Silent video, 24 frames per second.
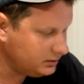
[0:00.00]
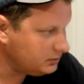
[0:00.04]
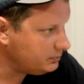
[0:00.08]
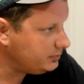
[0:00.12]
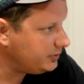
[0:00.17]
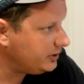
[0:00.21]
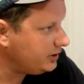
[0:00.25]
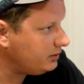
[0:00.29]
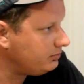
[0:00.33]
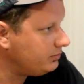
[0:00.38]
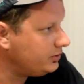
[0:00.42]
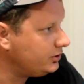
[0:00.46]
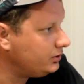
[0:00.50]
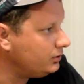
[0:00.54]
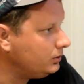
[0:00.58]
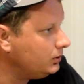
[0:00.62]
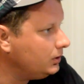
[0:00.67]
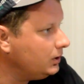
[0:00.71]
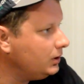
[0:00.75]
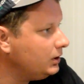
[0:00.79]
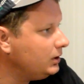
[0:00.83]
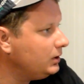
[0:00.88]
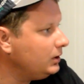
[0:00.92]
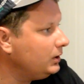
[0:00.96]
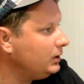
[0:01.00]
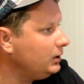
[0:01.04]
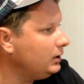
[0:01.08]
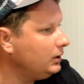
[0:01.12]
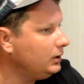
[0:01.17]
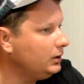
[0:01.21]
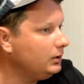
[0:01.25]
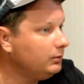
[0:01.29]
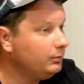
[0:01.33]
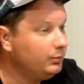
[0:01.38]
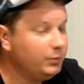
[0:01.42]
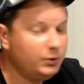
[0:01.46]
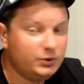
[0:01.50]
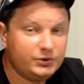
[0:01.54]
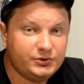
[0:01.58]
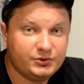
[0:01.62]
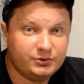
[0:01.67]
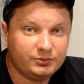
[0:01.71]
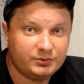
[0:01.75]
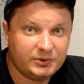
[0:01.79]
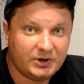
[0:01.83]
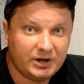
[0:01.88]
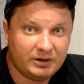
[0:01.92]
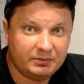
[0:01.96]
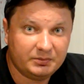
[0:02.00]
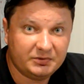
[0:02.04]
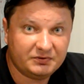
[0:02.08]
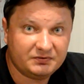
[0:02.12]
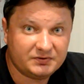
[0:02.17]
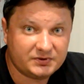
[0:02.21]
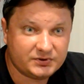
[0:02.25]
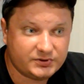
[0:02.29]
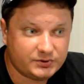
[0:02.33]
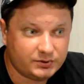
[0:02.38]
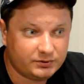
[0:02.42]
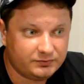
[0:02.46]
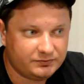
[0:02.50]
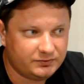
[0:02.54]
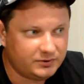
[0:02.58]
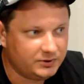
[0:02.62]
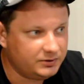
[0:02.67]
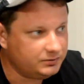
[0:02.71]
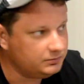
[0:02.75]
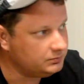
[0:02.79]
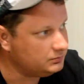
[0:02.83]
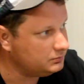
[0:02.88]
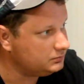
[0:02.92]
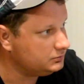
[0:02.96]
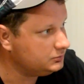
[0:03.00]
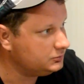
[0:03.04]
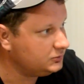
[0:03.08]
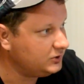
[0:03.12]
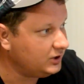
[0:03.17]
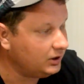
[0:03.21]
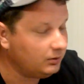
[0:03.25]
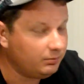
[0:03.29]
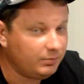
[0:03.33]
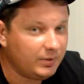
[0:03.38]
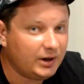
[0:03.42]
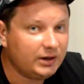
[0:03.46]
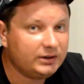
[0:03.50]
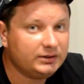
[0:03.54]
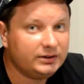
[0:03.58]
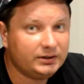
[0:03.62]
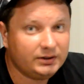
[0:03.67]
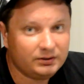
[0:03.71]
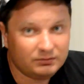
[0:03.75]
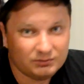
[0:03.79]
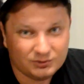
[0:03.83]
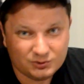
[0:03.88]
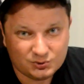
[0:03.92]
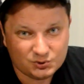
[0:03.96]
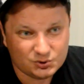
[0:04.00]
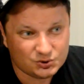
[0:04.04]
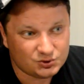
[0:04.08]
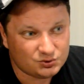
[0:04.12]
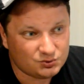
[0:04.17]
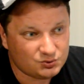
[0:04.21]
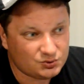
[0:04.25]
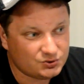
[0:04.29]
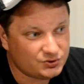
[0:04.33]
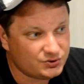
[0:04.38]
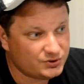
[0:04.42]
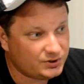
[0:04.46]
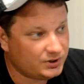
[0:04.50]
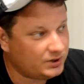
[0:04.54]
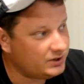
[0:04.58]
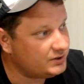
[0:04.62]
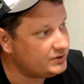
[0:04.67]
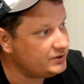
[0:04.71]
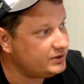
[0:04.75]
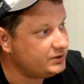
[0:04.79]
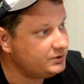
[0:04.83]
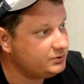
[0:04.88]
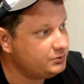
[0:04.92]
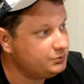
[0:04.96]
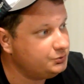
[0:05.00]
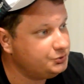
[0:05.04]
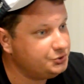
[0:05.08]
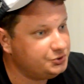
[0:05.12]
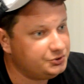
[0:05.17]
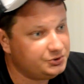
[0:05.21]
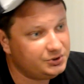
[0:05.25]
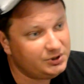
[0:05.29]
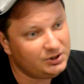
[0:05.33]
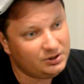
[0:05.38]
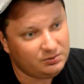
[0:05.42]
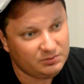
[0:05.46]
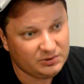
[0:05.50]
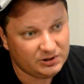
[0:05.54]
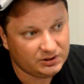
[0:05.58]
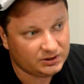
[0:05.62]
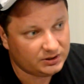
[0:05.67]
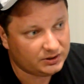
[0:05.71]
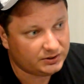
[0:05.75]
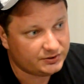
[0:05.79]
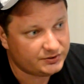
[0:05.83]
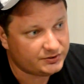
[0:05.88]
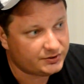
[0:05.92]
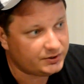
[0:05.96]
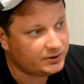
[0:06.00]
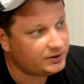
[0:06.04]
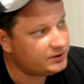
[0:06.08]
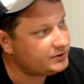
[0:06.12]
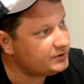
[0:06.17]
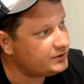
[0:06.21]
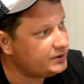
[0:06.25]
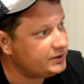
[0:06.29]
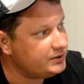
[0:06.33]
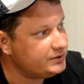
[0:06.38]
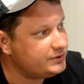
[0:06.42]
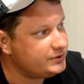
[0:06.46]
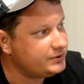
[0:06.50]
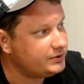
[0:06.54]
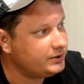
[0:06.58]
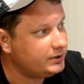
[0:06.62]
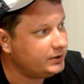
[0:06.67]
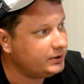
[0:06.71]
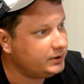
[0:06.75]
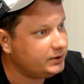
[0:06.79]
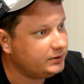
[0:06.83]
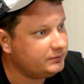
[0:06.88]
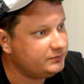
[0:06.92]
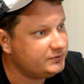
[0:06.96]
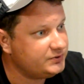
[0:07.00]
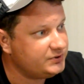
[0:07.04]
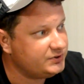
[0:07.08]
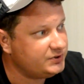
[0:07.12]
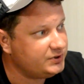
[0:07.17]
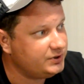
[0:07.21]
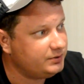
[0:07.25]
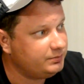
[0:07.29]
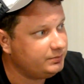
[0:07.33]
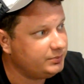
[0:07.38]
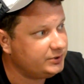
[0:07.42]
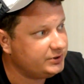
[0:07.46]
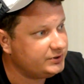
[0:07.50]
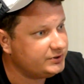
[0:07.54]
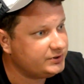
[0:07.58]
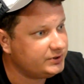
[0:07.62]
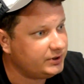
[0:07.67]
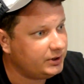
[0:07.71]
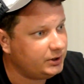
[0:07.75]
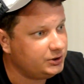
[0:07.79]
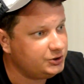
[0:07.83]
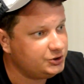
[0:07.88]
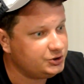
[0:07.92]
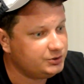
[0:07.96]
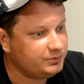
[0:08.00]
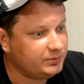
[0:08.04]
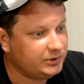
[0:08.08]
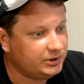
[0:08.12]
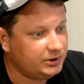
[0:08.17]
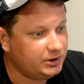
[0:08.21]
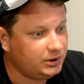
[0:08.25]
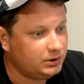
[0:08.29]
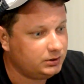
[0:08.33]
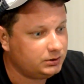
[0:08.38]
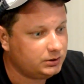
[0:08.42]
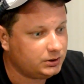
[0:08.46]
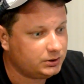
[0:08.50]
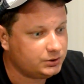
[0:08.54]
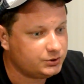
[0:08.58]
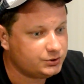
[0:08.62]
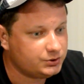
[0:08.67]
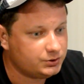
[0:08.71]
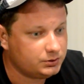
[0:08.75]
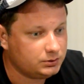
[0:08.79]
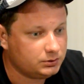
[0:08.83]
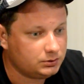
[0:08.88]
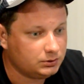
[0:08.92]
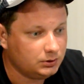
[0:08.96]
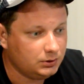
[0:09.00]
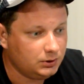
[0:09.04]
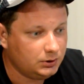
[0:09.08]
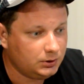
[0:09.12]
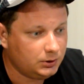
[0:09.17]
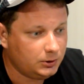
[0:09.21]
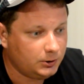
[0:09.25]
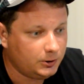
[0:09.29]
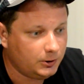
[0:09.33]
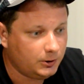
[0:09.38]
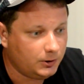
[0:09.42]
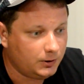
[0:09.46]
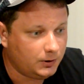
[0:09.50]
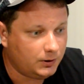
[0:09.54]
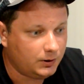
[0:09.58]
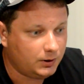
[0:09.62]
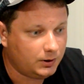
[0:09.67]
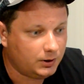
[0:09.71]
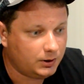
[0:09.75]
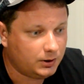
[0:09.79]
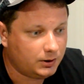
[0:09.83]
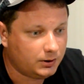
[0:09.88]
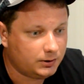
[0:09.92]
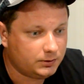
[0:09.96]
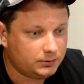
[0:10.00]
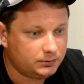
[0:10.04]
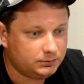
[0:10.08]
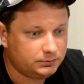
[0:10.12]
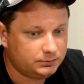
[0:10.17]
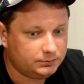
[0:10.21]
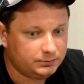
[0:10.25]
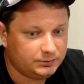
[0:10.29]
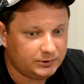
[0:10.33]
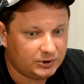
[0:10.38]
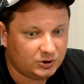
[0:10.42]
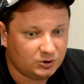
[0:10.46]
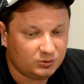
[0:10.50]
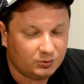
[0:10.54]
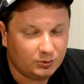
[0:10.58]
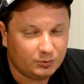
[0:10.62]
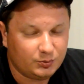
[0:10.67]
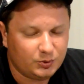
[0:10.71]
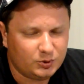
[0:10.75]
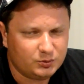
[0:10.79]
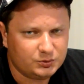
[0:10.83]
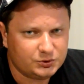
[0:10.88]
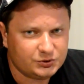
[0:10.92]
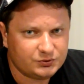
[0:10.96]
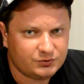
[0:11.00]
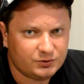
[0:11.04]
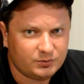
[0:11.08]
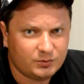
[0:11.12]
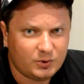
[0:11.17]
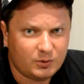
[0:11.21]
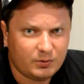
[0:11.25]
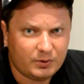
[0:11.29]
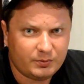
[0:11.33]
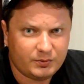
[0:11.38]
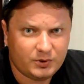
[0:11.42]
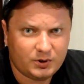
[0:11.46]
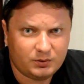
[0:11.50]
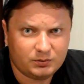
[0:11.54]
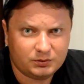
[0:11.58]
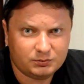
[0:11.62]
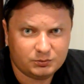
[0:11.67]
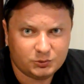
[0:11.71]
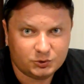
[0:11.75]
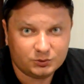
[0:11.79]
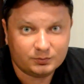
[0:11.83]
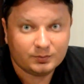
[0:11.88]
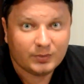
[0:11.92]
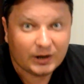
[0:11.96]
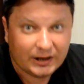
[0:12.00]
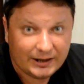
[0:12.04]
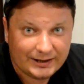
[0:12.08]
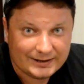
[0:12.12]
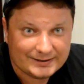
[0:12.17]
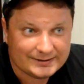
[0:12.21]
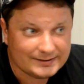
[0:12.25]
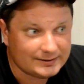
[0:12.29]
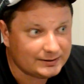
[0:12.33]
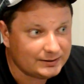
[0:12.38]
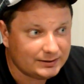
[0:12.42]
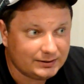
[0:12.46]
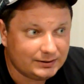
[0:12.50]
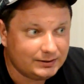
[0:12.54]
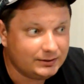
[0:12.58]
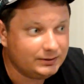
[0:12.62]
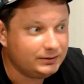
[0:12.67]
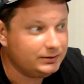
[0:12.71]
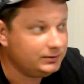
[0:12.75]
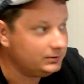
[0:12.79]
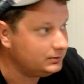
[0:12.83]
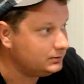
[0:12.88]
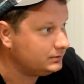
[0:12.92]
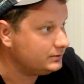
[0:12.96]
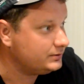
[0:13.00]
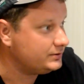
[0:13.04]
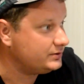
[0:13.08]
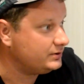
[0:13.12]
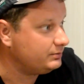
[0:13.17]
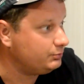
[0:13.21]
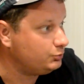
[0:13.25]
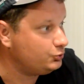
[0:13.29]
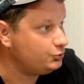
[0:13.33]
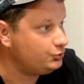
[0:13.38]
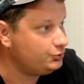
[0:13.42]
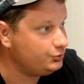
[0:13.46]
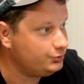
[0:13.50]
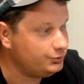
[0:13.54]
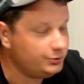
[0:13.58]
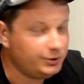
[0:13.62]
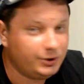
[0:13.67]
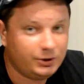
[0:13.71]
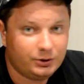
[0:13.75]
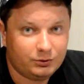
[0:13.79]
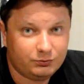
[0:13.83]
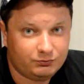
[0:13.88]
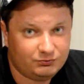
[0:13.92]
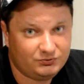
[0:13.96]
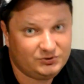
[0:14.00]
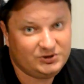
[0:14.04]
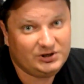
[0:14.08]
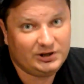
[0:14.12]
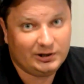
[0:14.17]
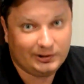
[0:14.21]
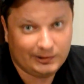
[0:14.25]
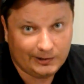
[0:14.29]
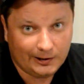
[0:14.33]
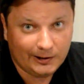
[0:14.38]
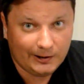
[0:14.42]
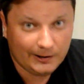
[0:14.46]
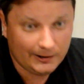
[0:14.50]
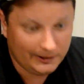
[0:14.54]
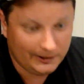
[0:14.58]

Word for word: и приобрел подиум для Мефистофеля. Колпак на него тоже нужно заказать, кучу химии надо заказать на все предстоящие модели, так что а, я думаю, помощь в любом объеме будет полезна и запущу ее в дело,